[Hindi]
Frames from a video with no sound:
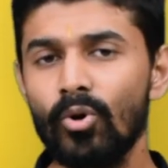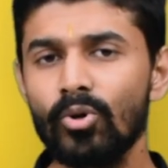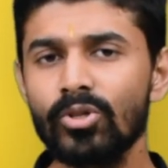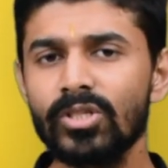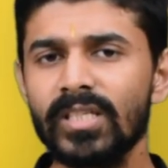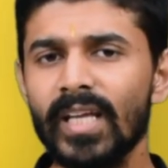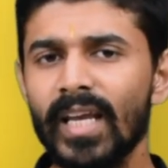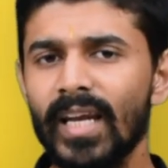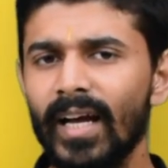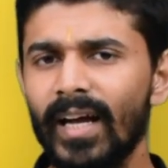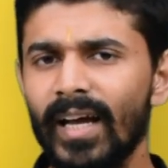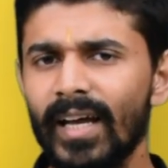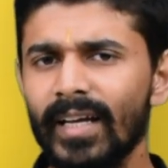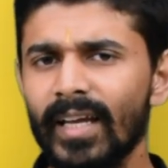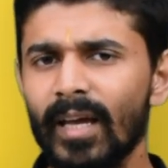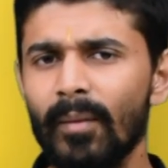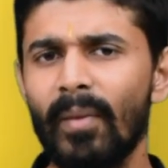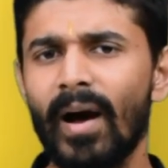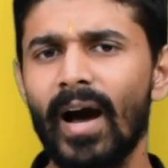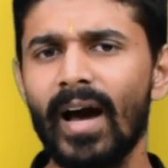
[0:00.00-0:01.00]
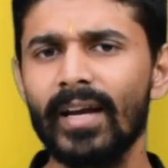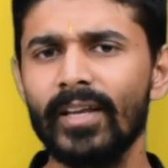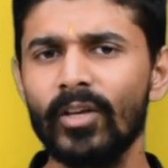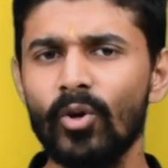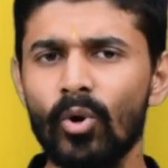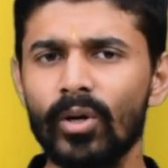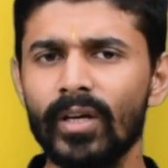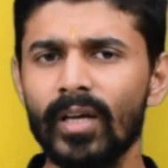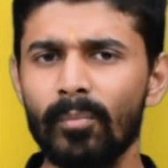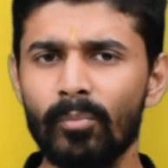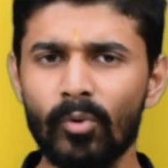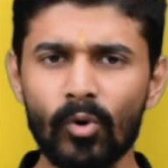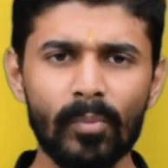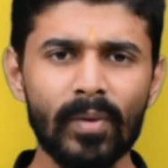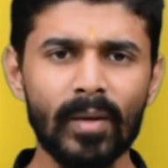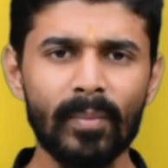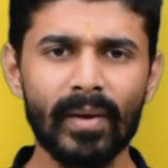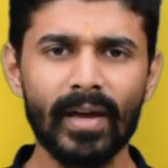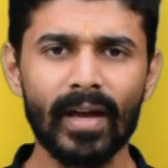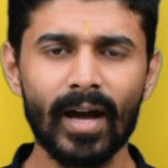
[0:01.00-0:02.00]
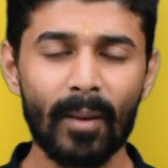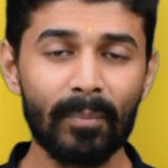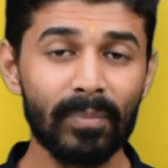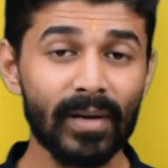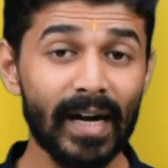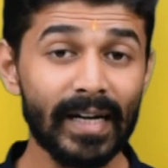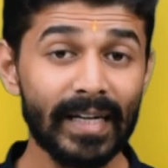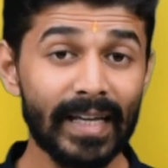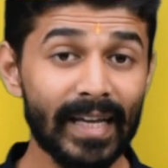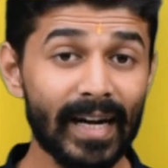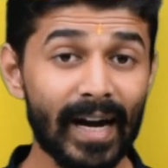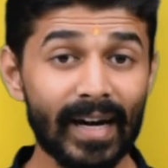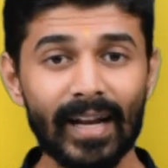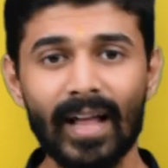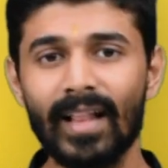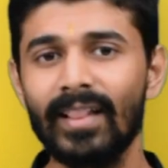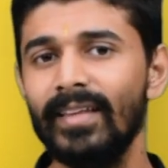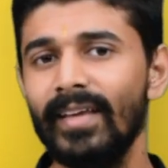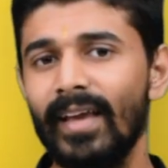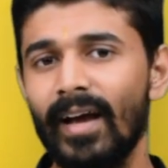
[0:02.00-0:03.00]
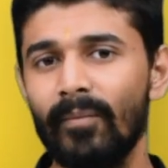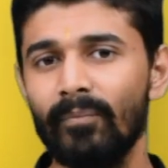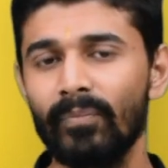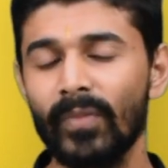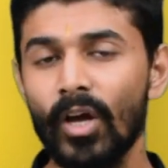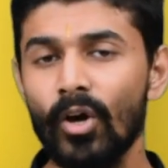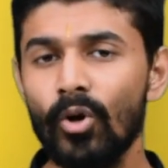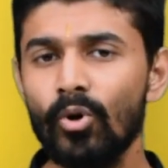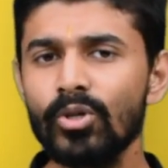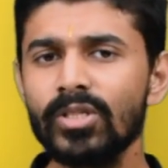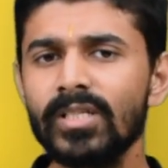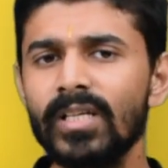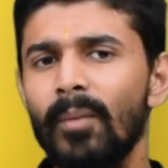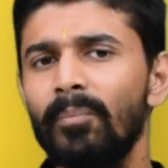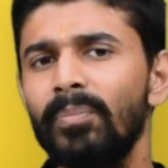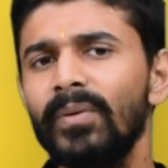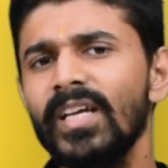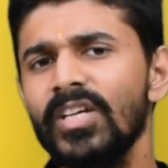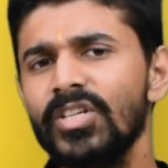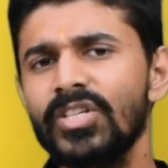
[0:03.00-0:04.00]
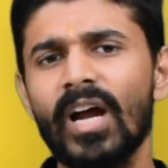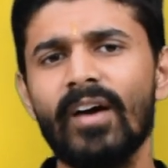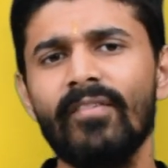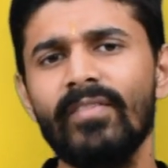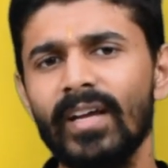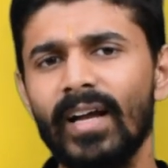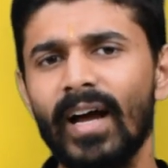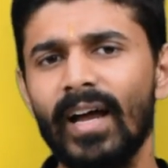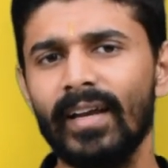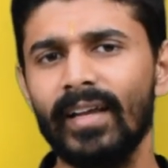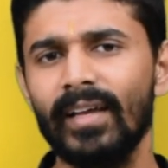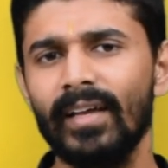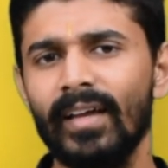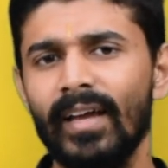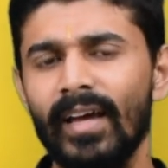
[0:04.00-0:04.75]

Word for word: उसने नगर के बाहर योग्य भूमि में अपना डेरा डाल दिया उस कपटी श्राविका ने